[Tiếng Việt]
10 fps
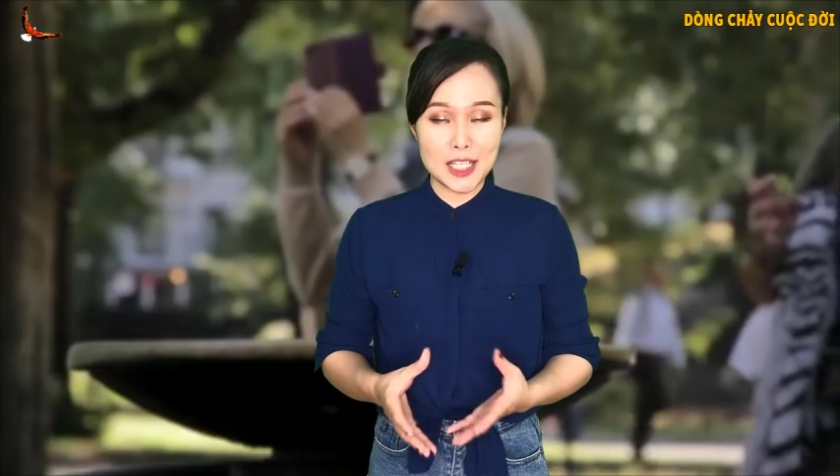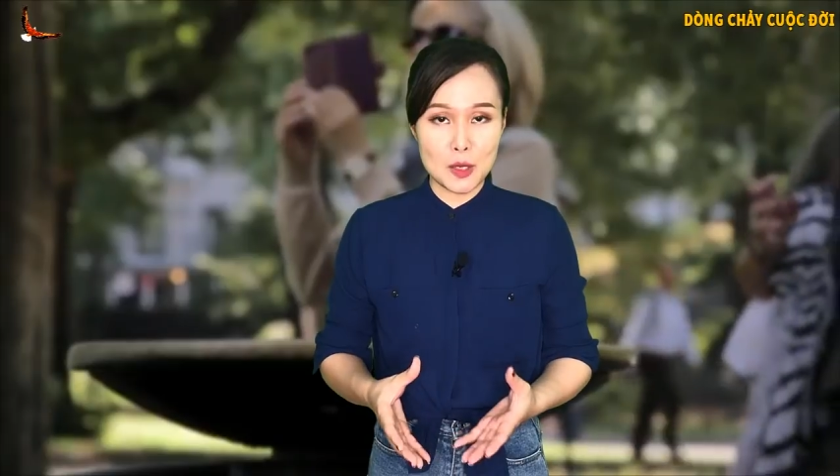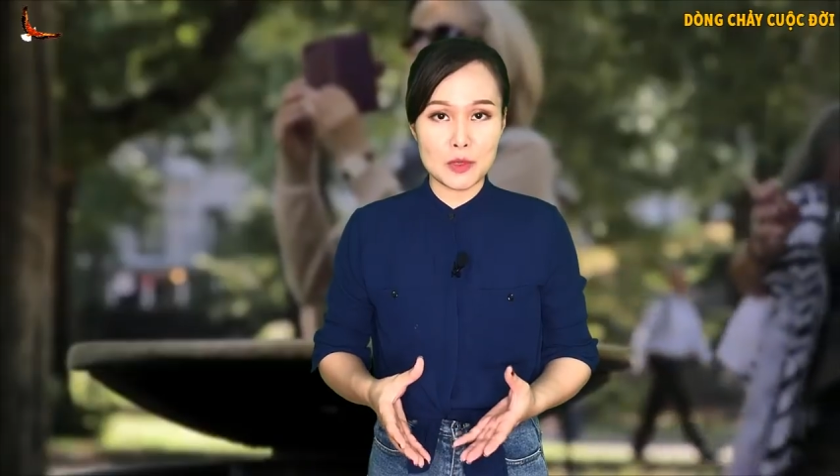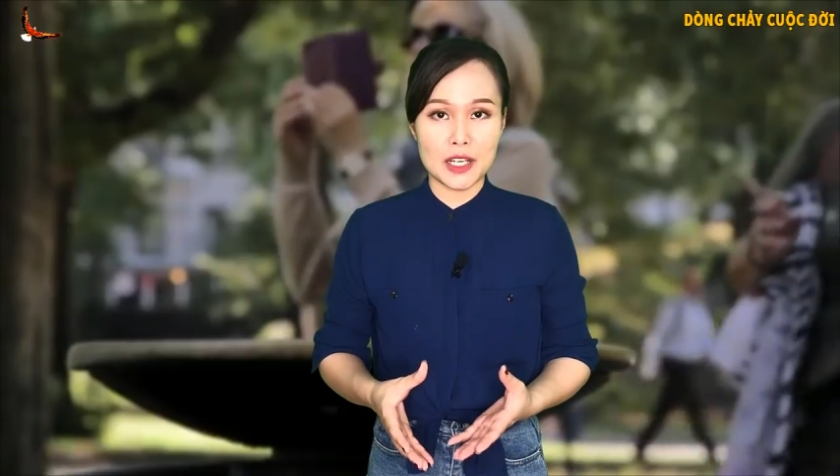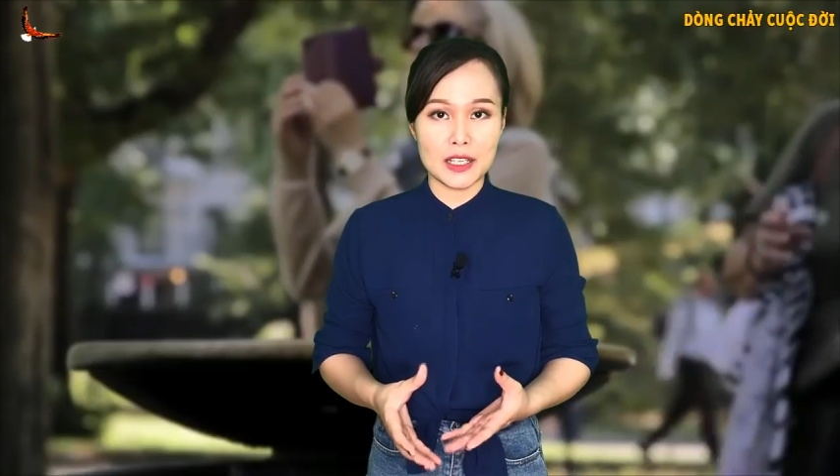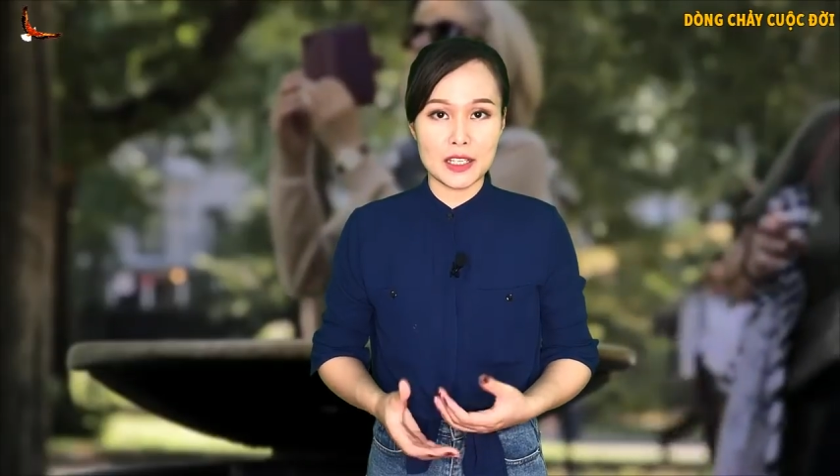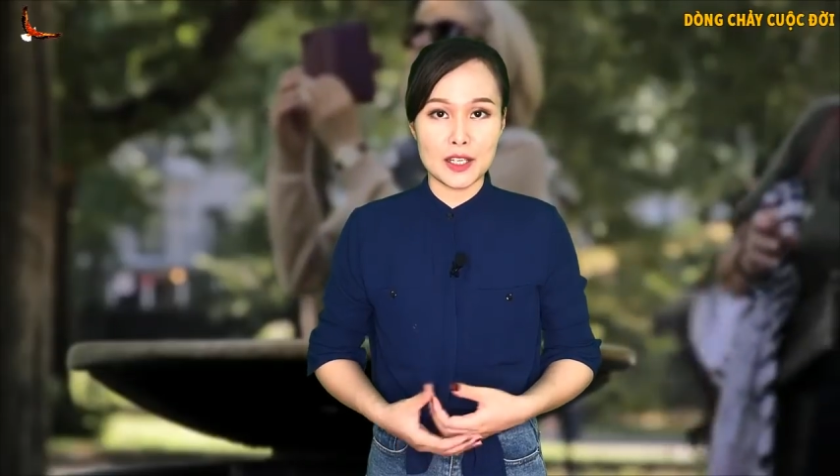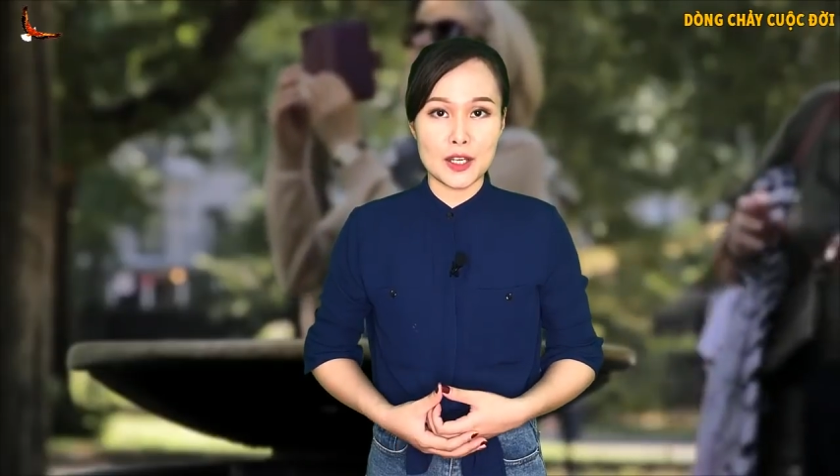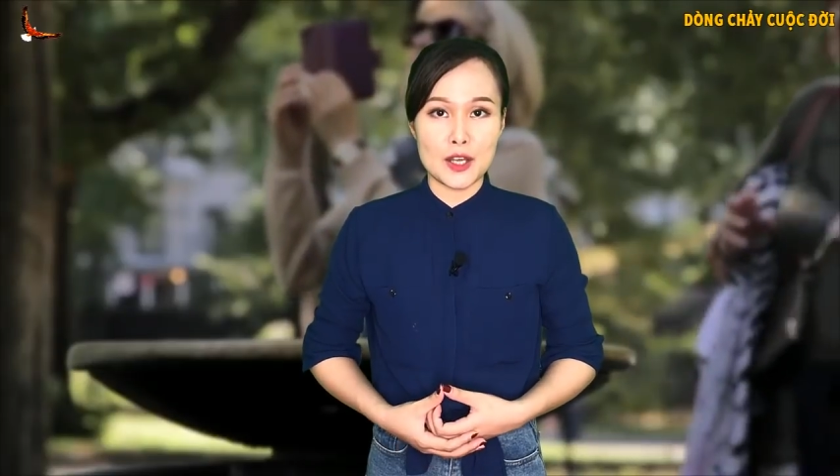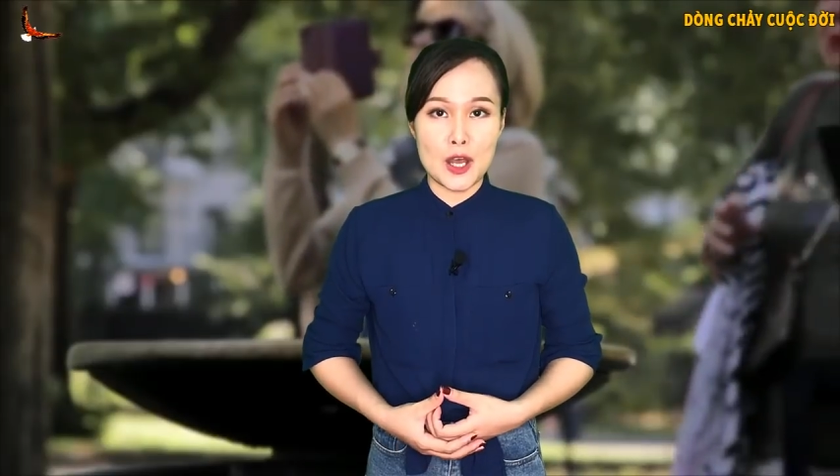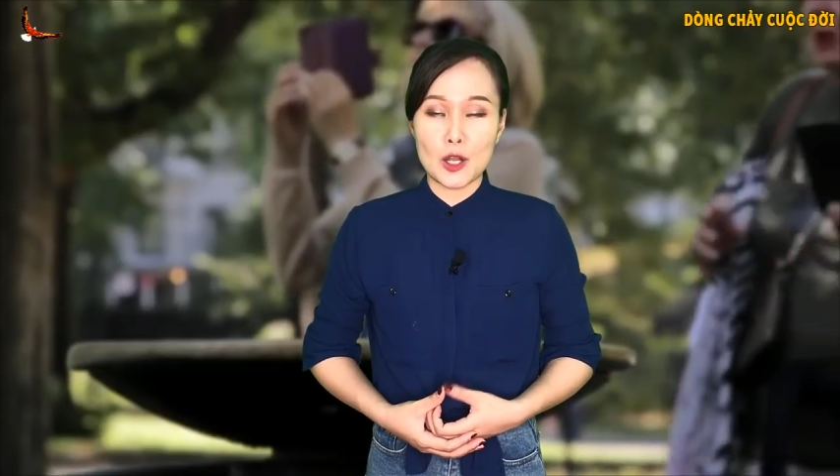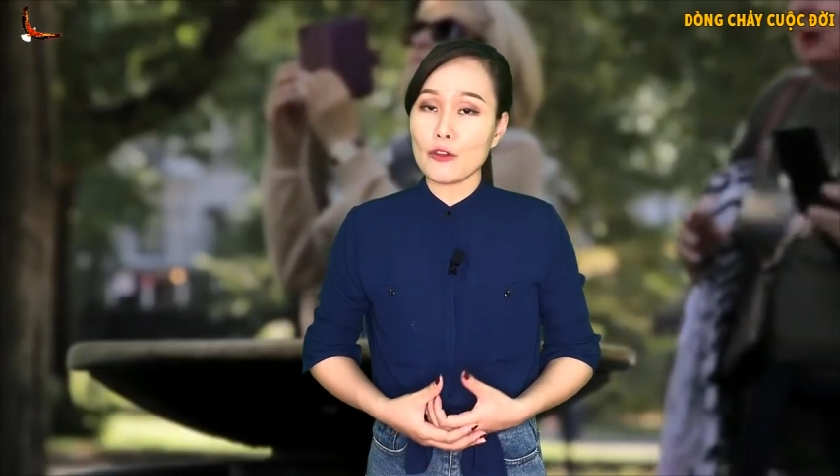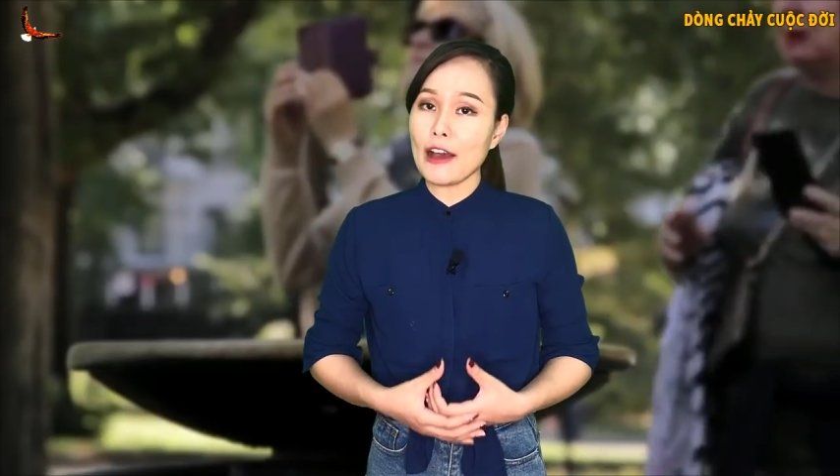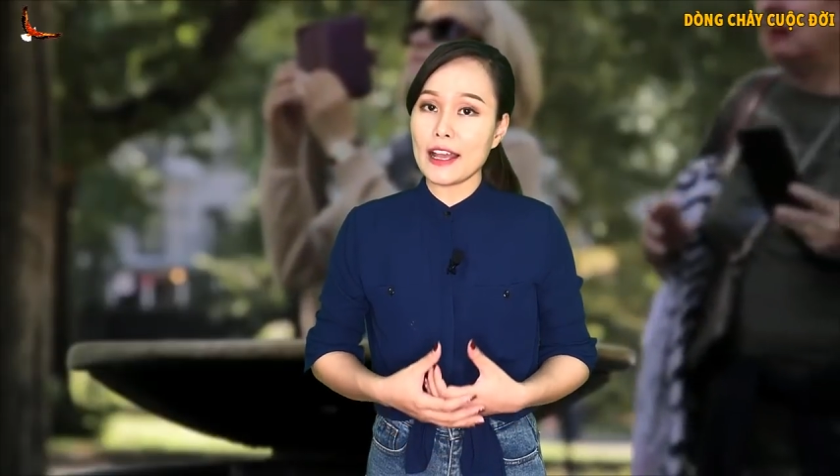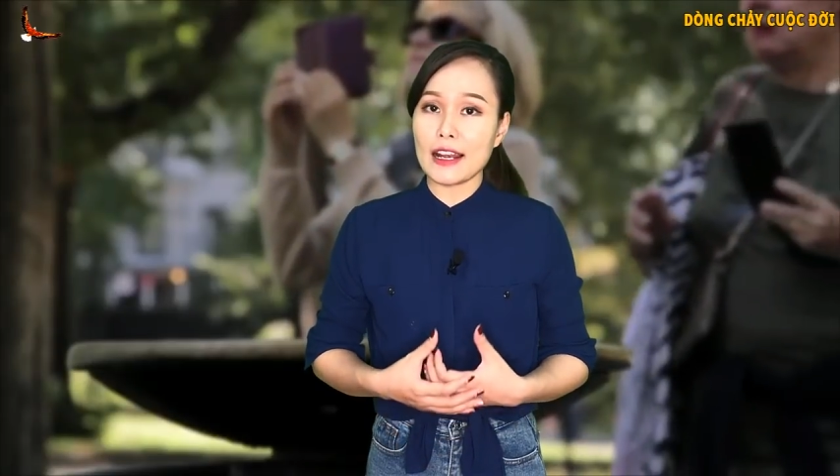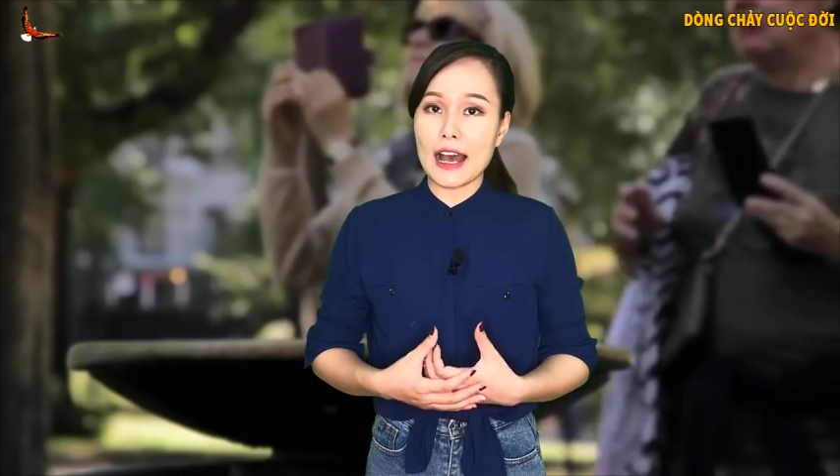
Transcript: mãn trong đời? Có phải